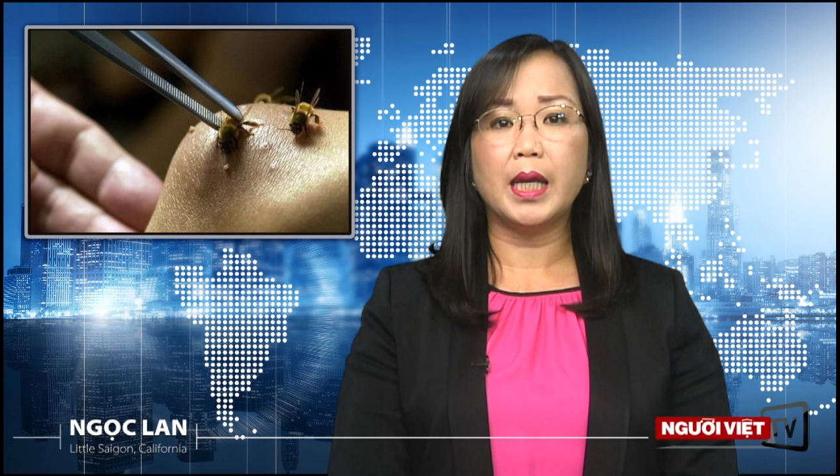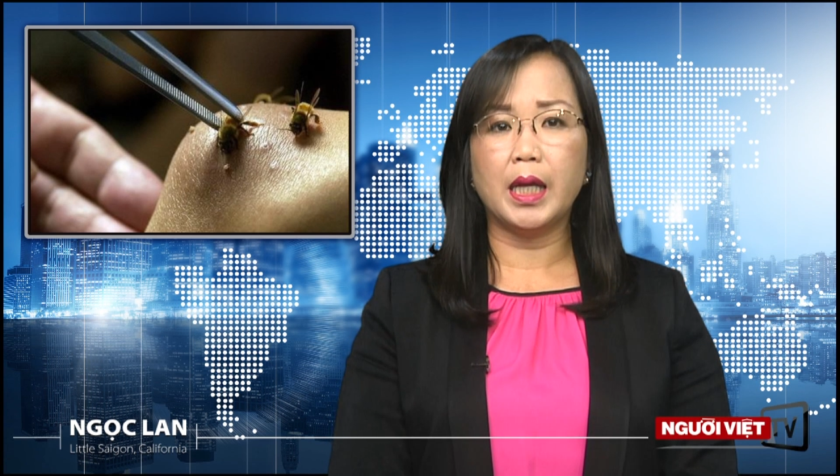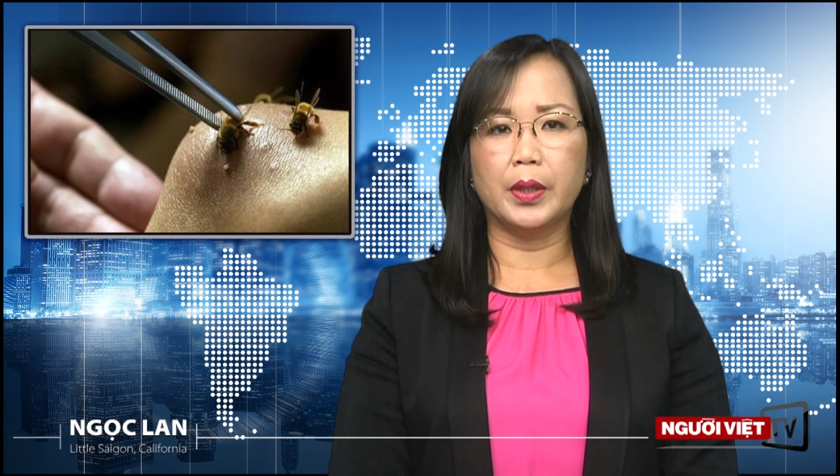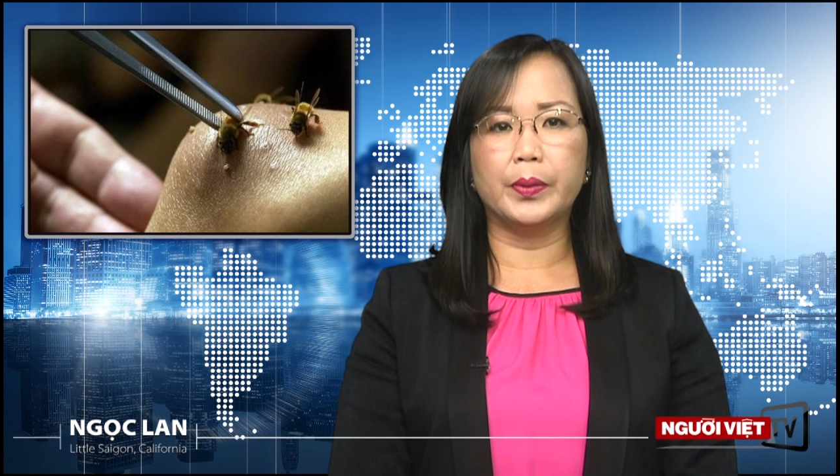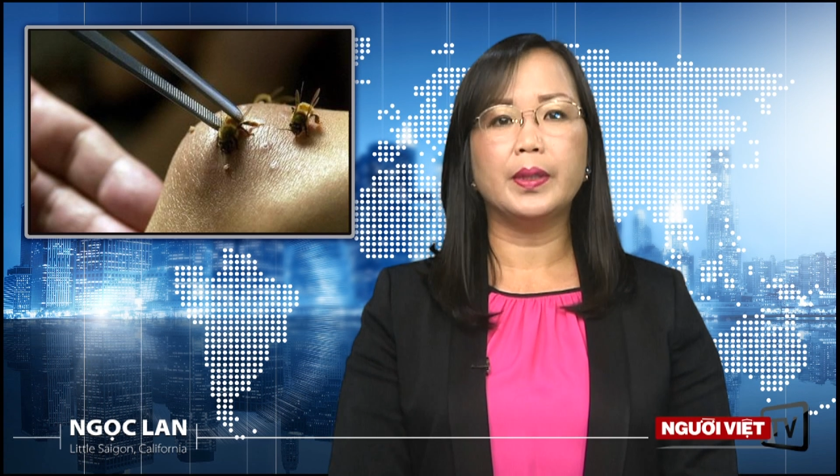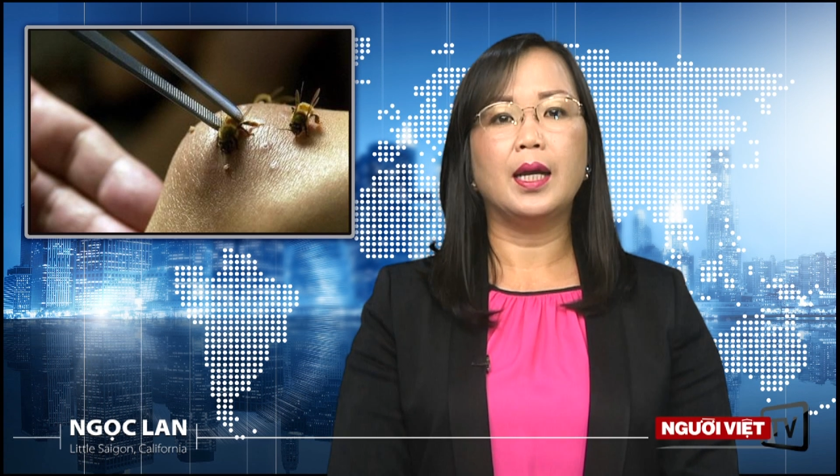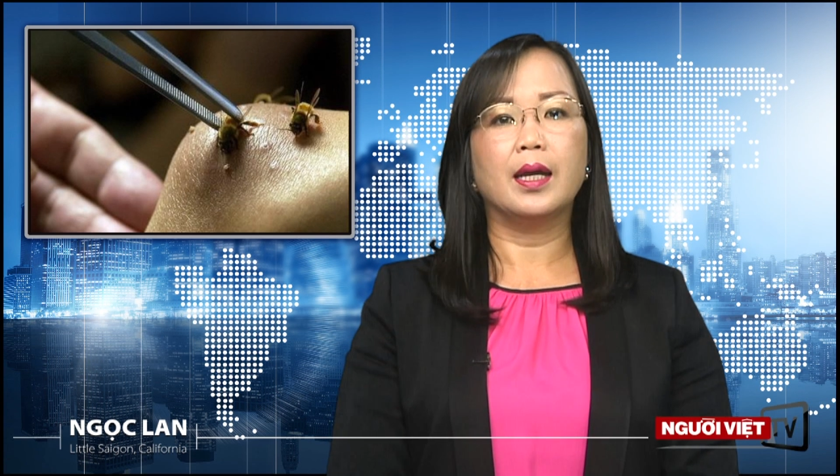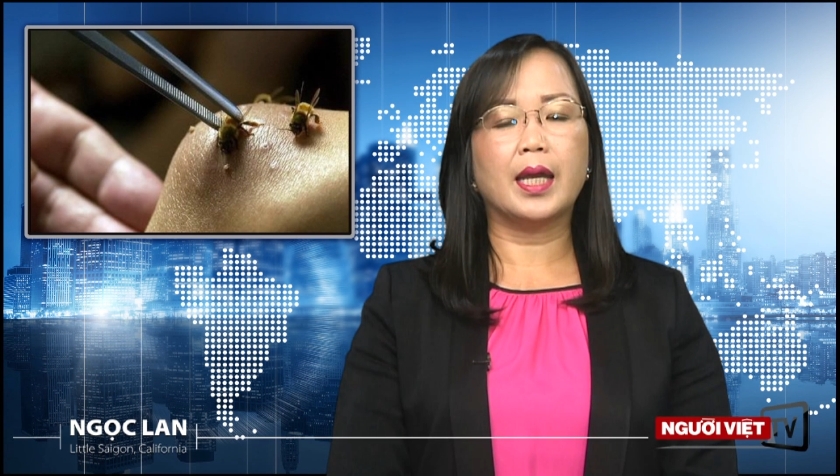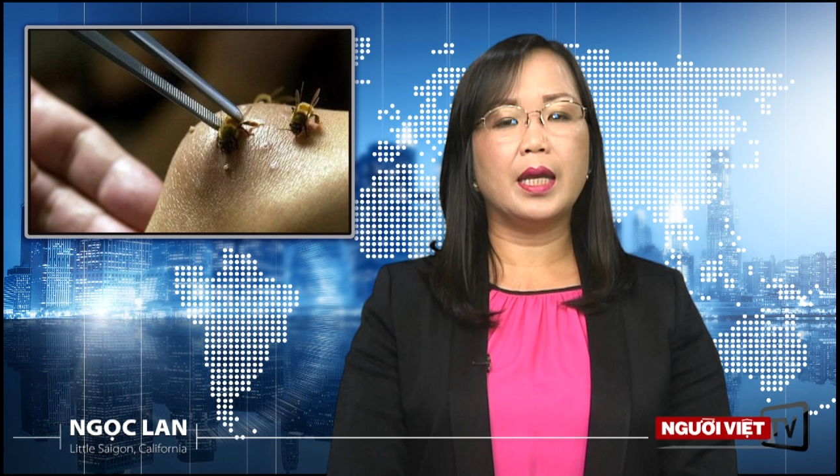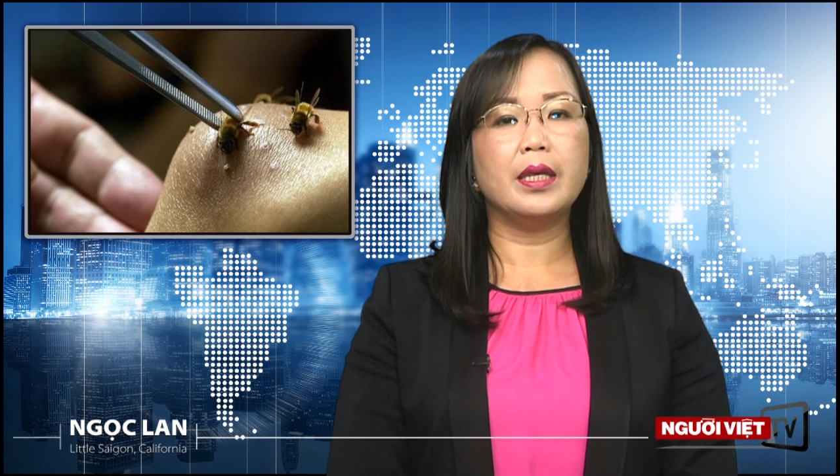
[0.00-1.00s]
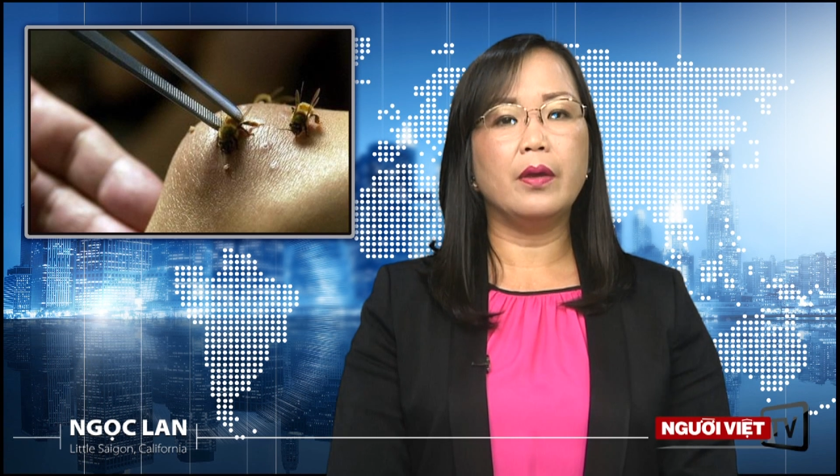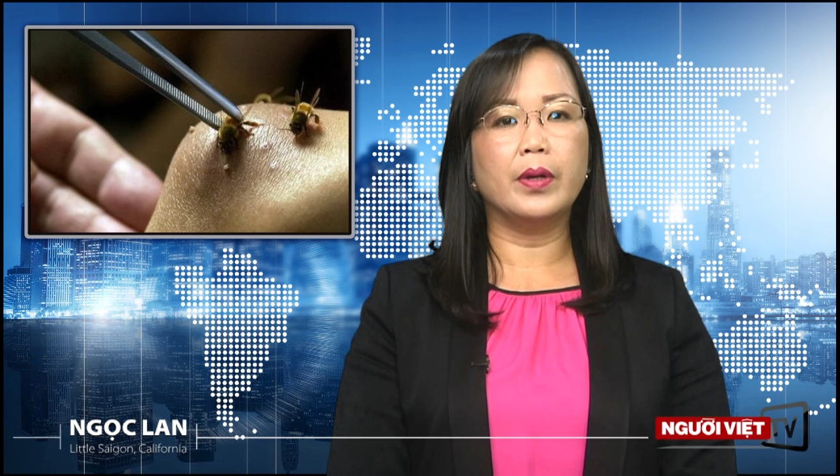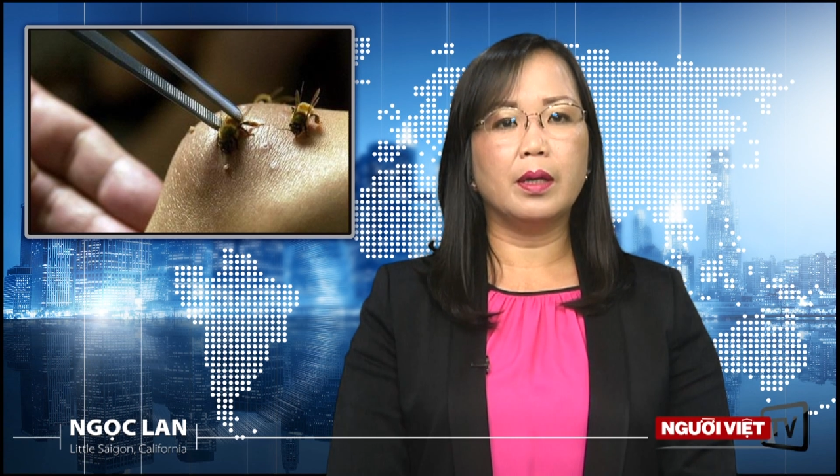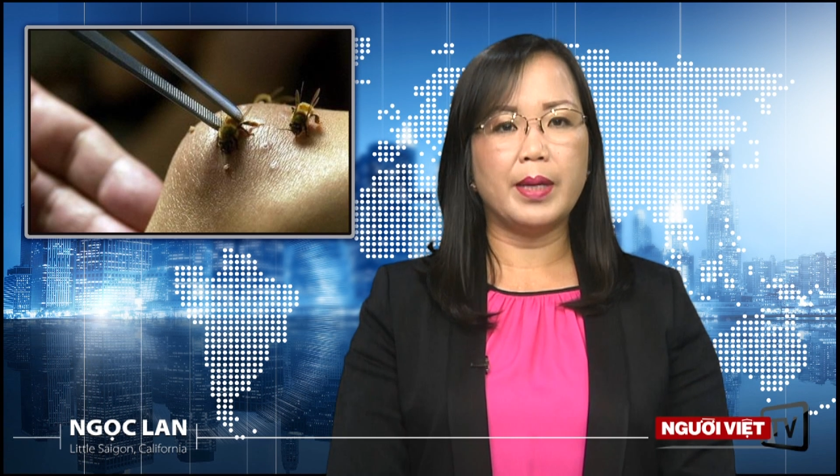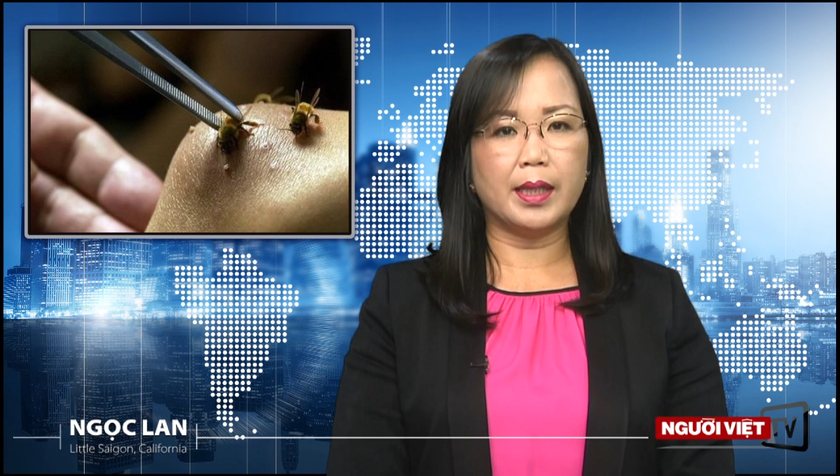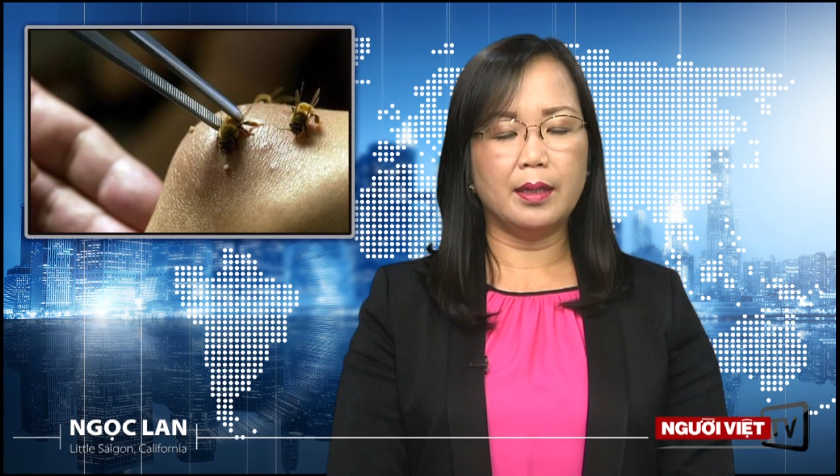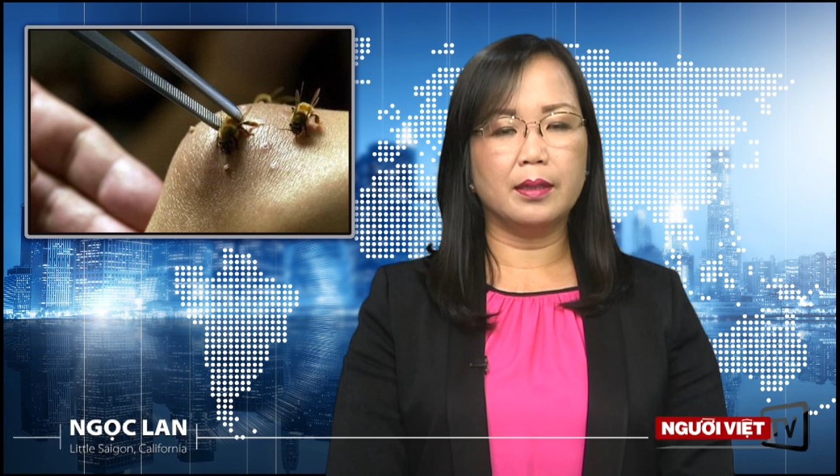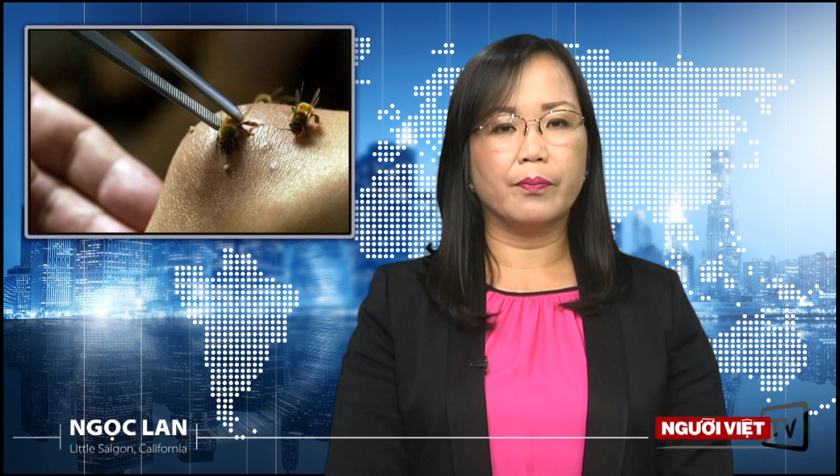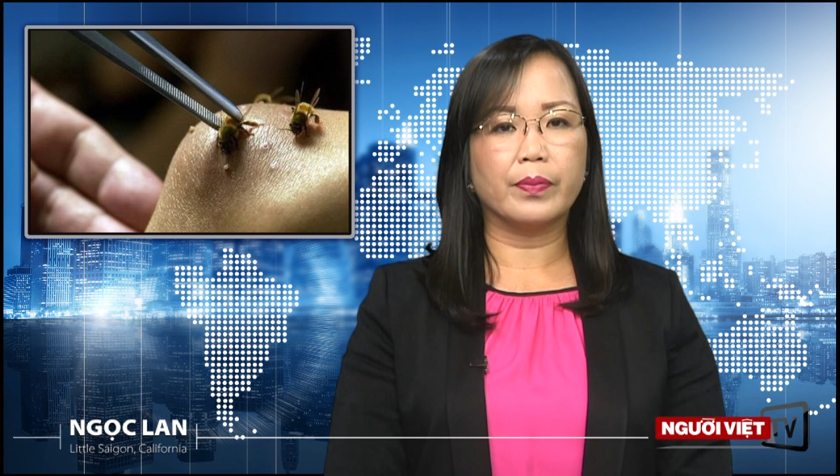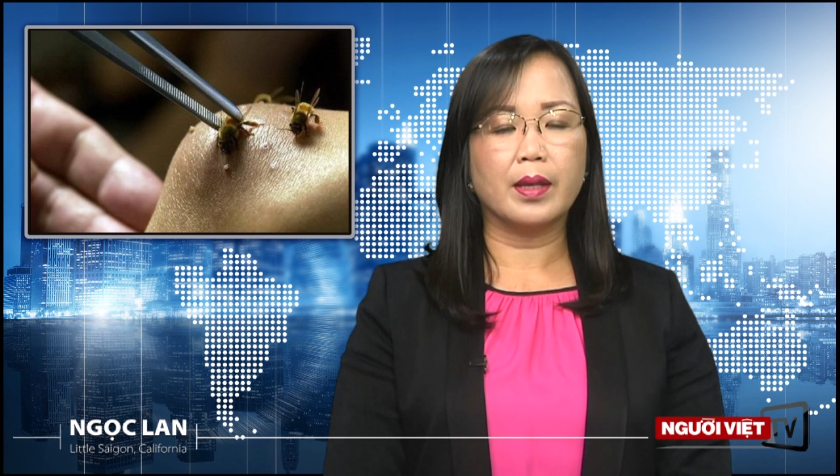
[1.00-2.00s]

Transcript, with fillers: hy hữu khiến nhiều người bị thương.